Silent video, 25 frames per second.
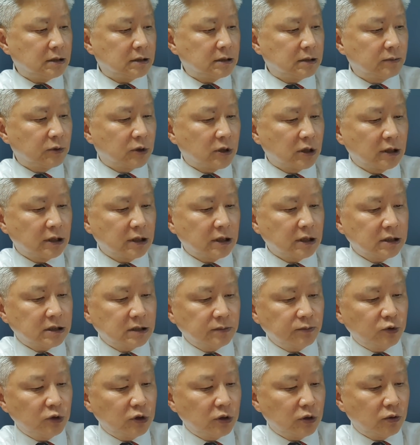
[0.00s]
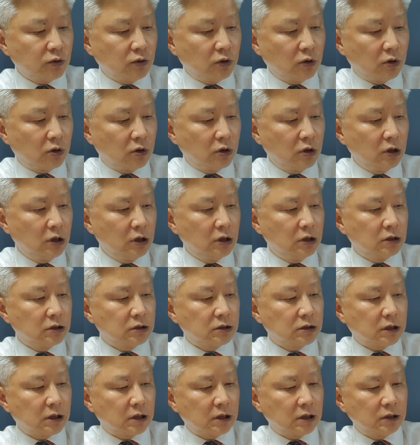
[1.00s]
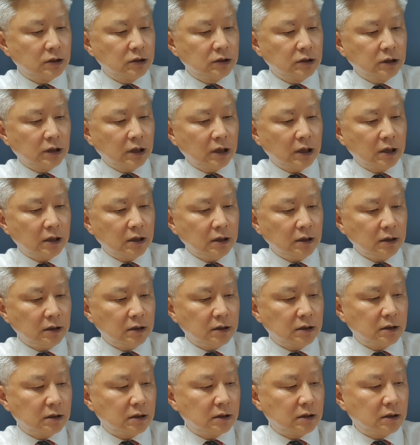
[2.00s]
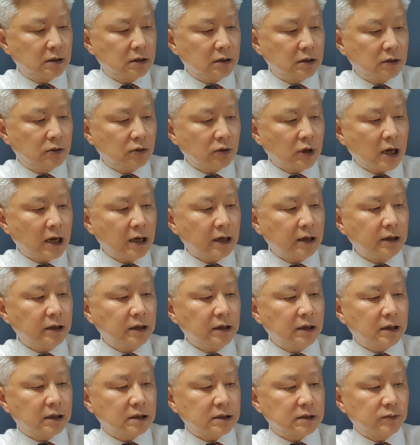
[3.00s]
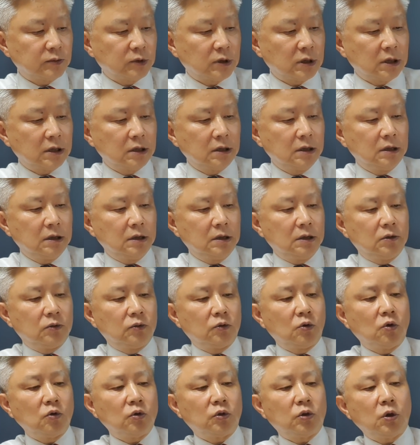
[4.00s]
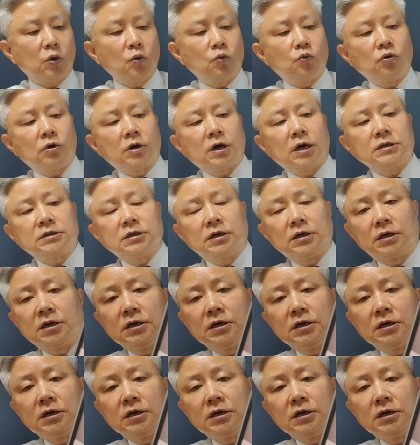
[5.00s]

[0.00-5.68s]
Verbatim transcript: 지금 경향신문이고 자, 이게 여기 한겨레 같습니다. 노태우 국가전